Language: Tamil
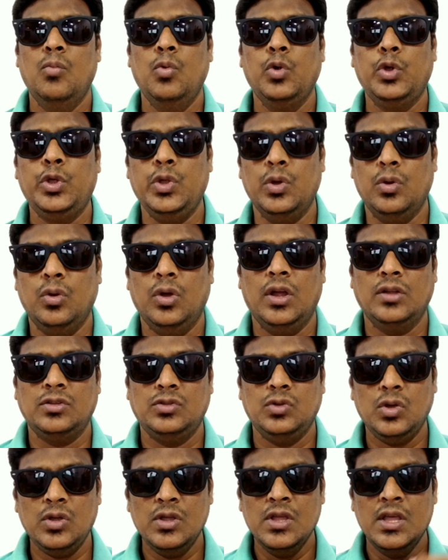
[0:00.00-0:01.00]
முக்கியம்
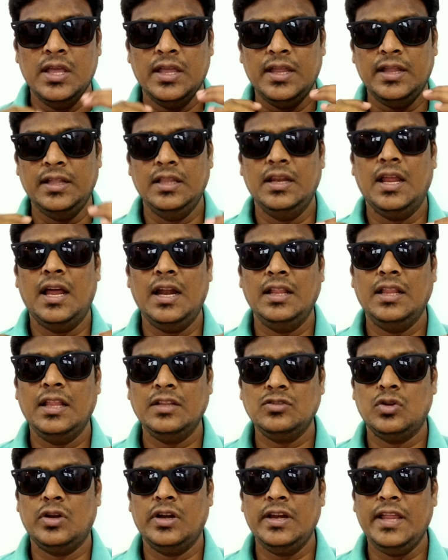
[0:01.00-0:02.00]
ஸோ இதனால
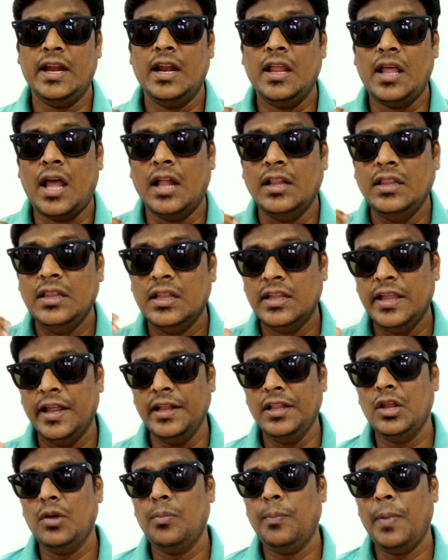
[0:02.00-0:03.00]
தான் சொல்கிறேன் ஏன்னா அந்த
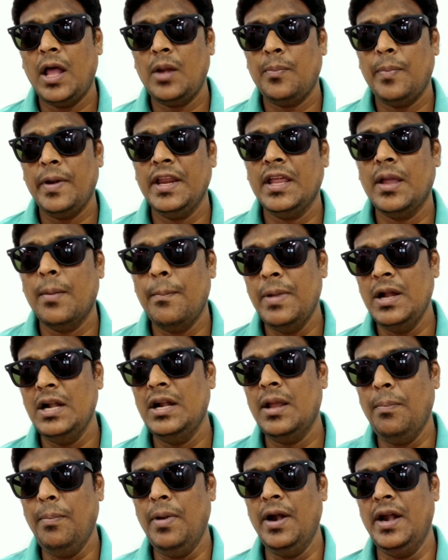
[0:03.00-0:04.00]
எதிர்பார்ப்பை நீங்கள்
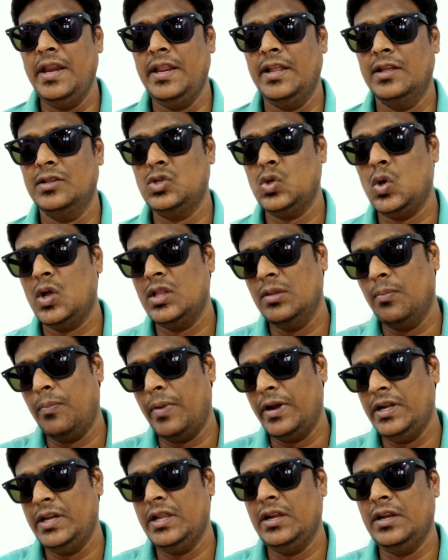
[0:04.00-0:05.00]
பில்டப் பண்ணுறீங்க ஸோ அந்த
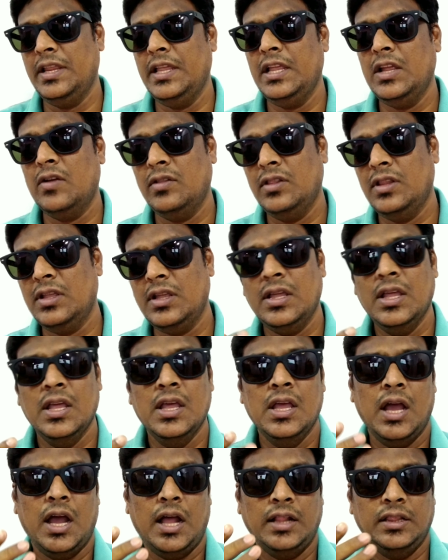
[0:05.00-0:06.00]
பர்டி நீங்கள் வந்து
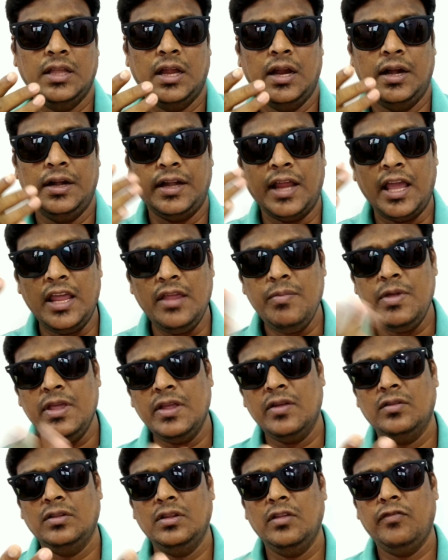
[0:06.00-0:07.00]
அந்த
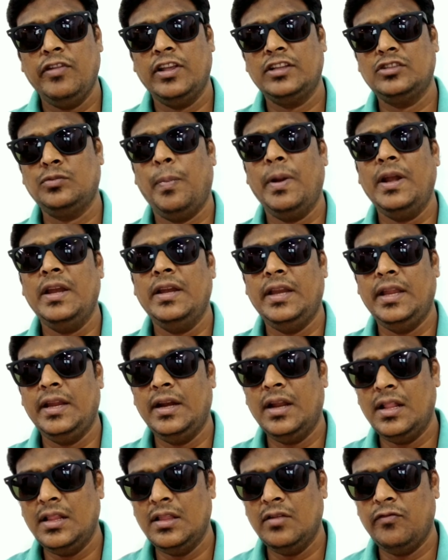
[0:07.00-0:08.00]
டைமிங் வந்து ஃபிக்ஸ்
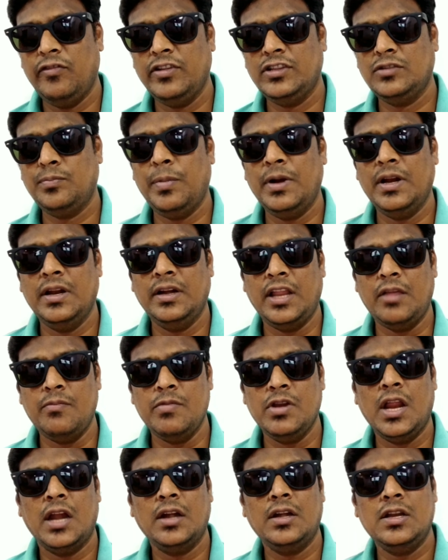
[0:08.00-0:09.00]
பண்ணிட்டீங்கன்னா அந்த ஃபிக்ஸ் பண்ண
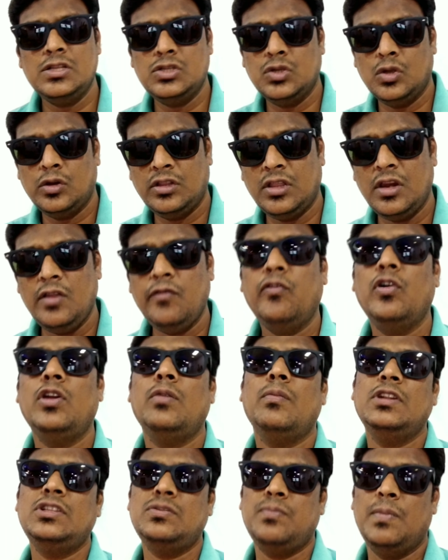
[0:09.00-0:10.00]
டைமிங்னா அட்லீஸ்ட் ஒரு த்ரீ
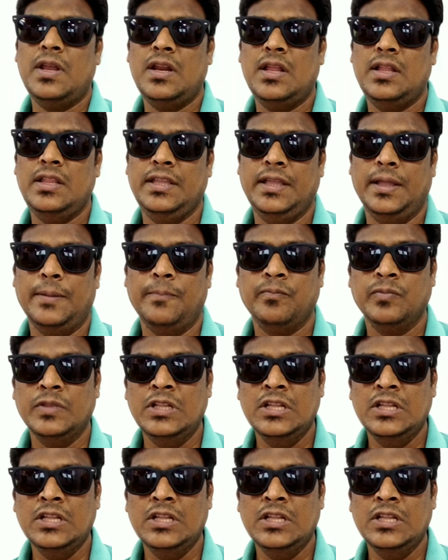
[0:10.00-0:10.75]
ஃபோர் மந்த்ஸ் மாறாதீங்க